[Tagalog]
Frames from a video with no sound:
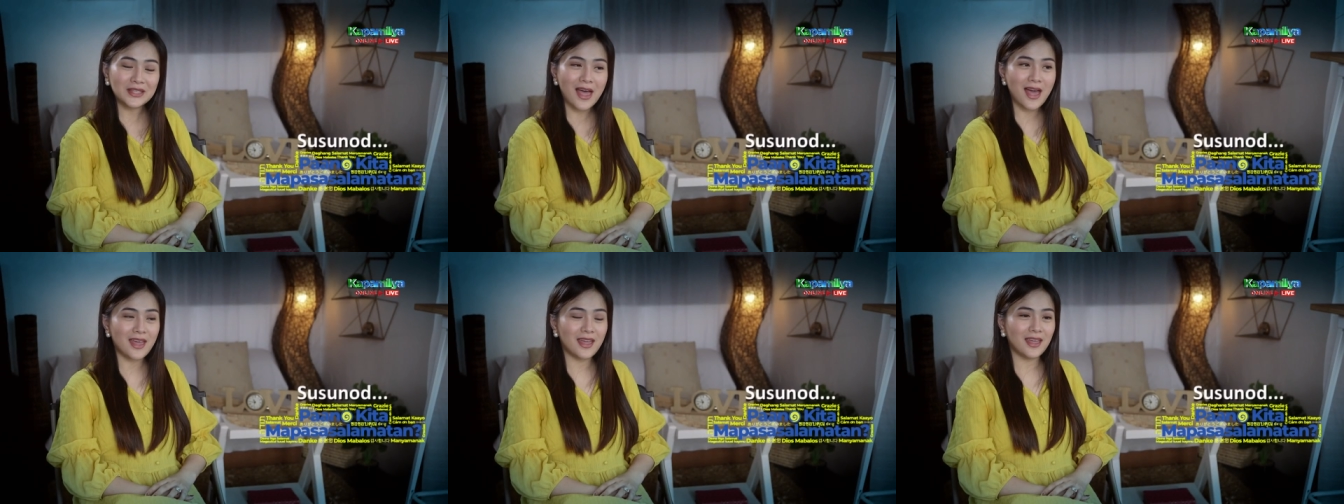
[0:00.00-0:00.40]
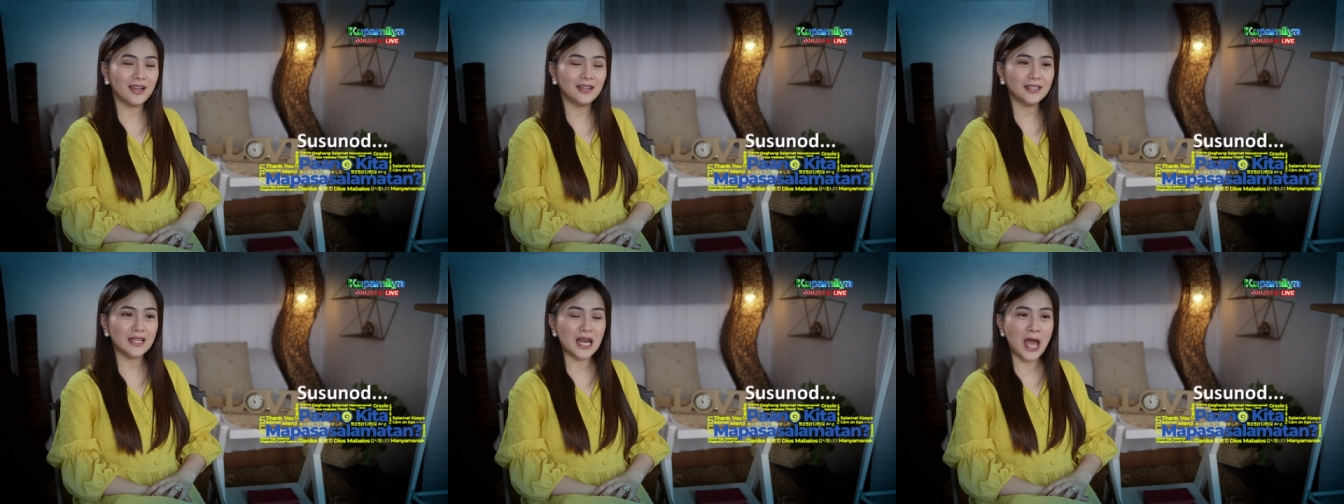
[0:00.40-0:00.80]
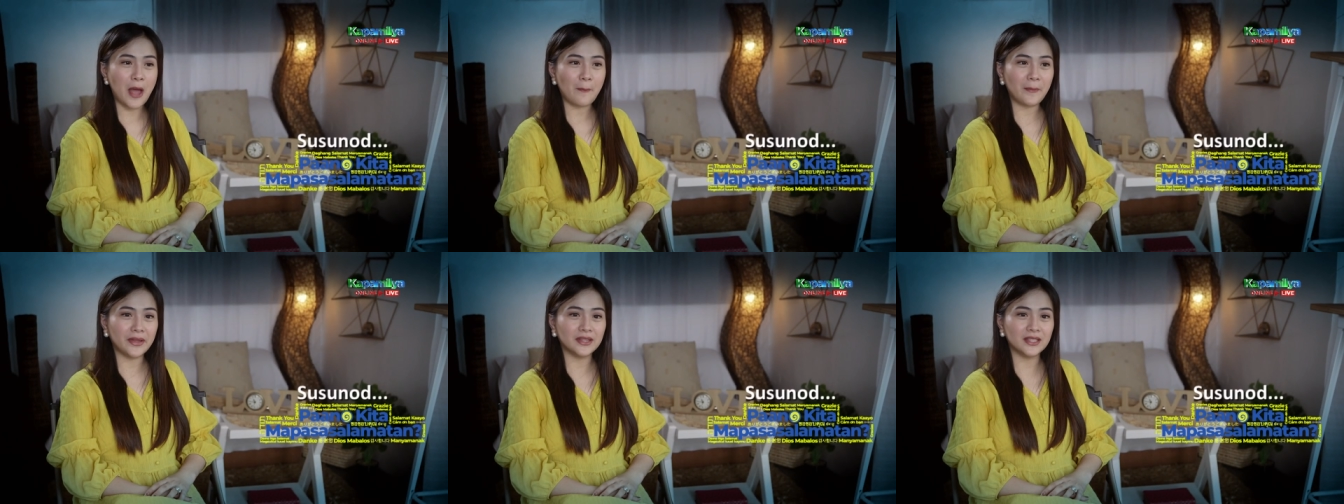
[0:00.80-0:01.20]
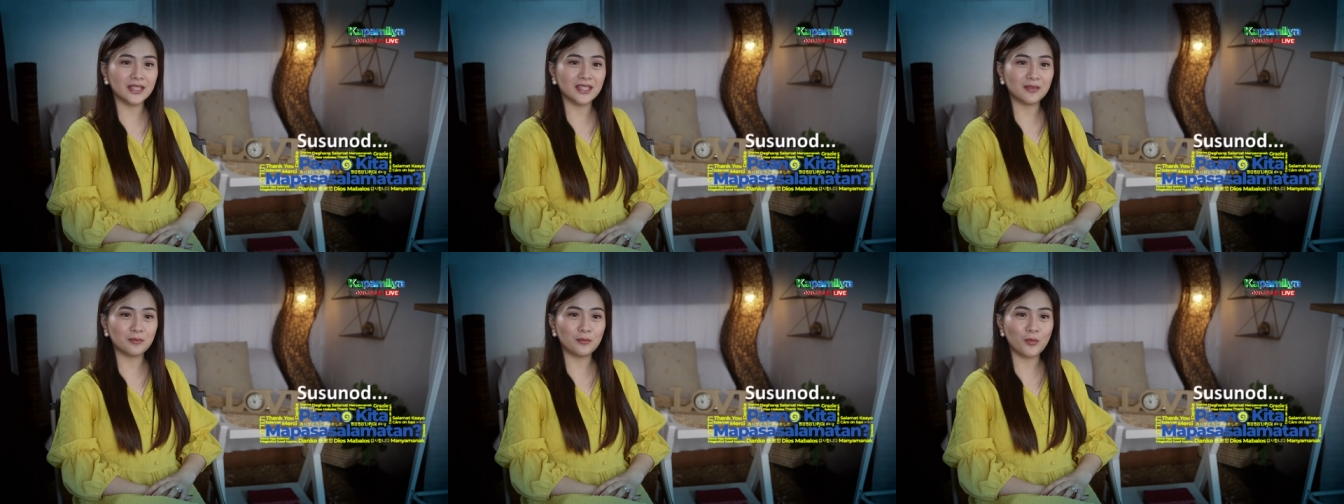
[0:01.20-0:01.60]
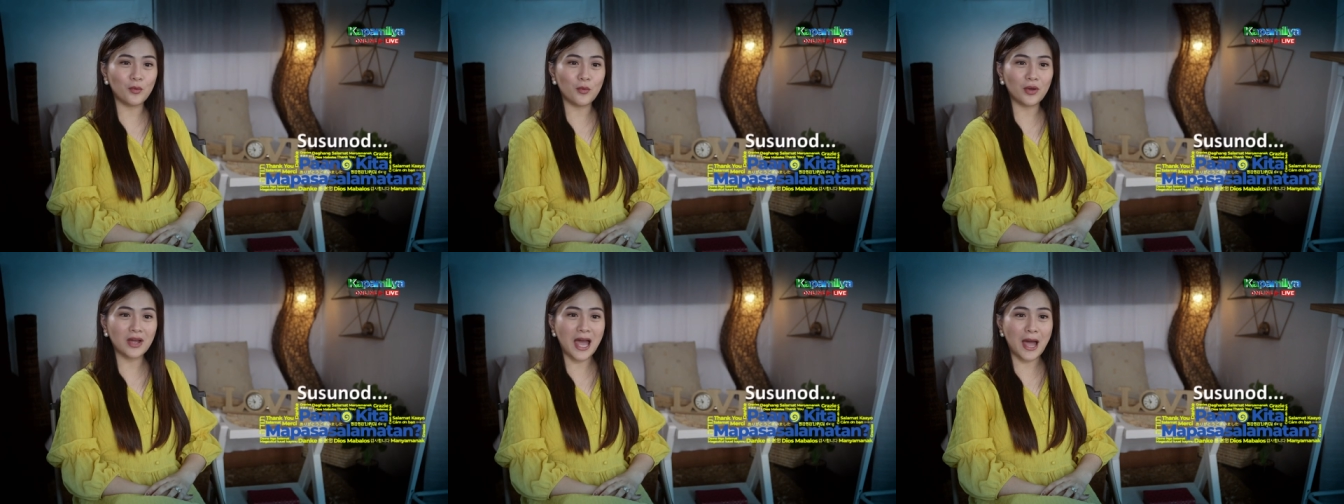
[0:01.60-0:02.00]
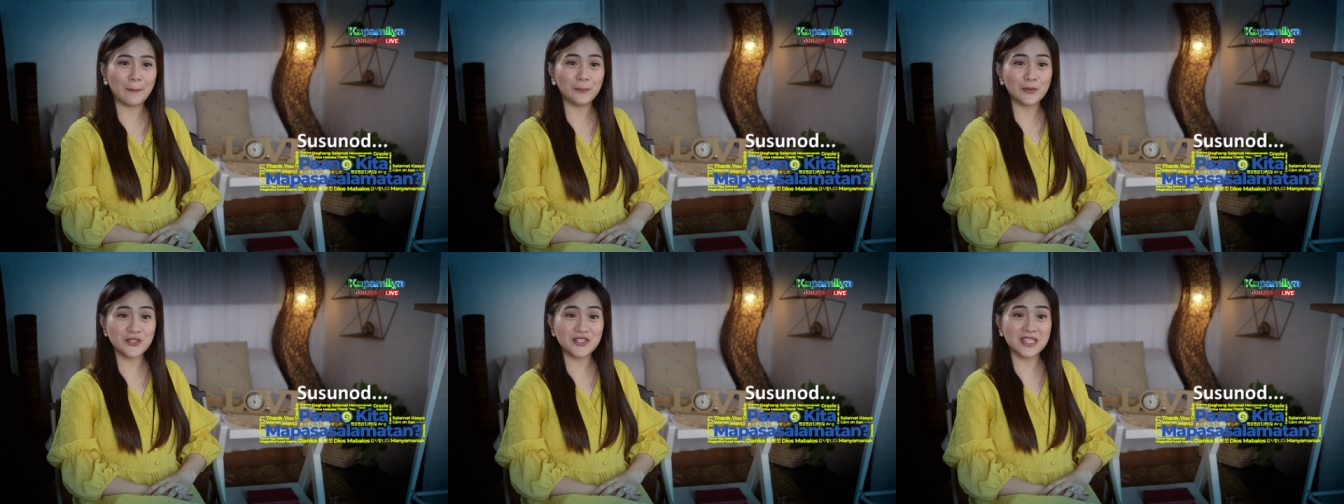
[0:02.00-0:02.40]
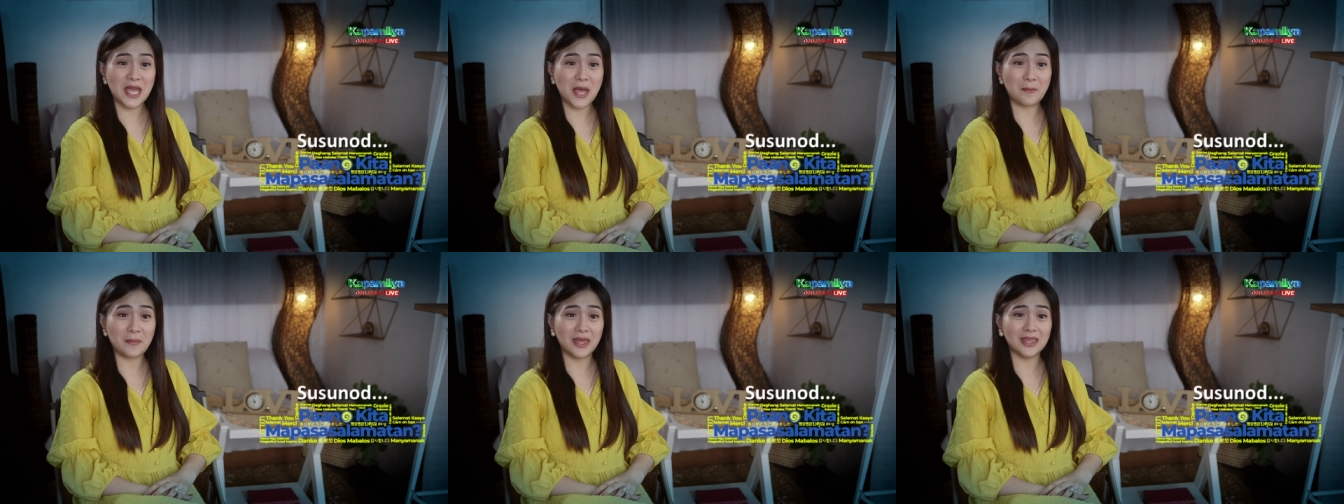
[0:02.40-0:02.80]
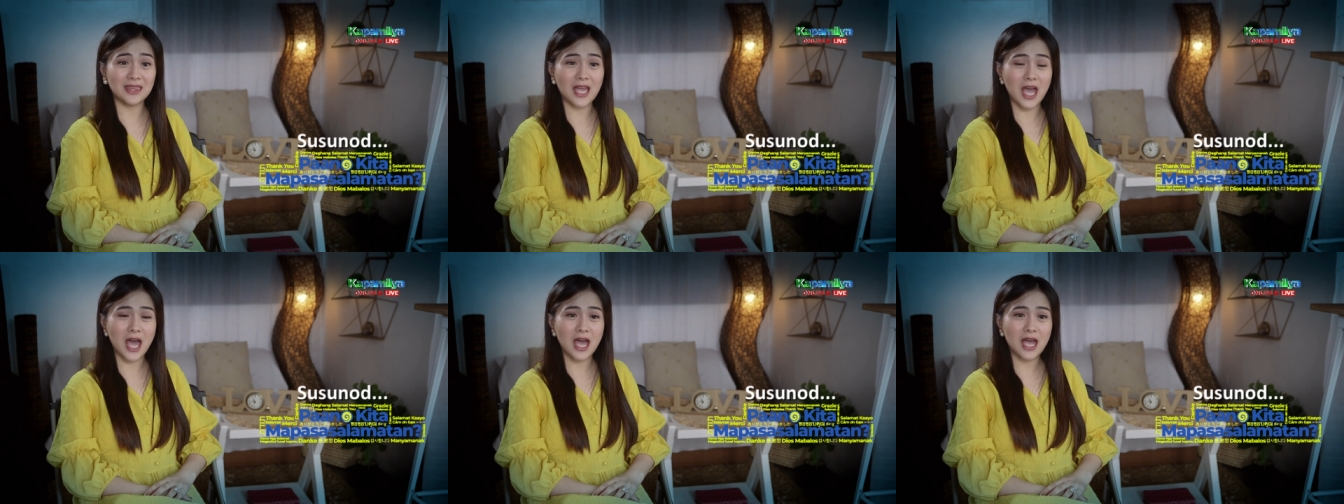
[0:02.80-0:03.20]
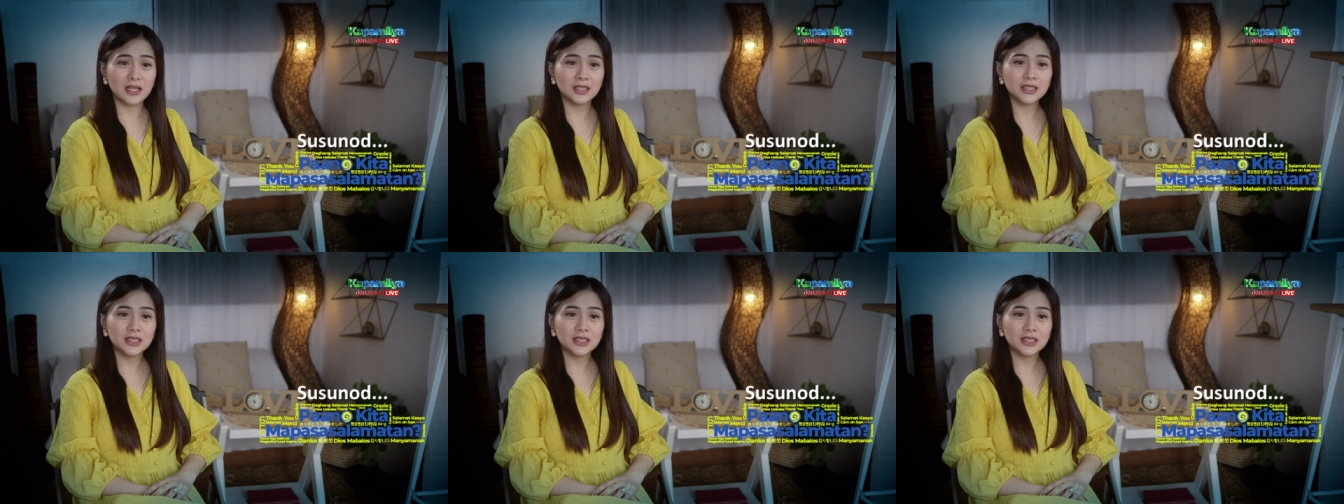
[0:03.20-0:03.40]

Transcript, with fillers: dahil nalaman na ng buong campus namin na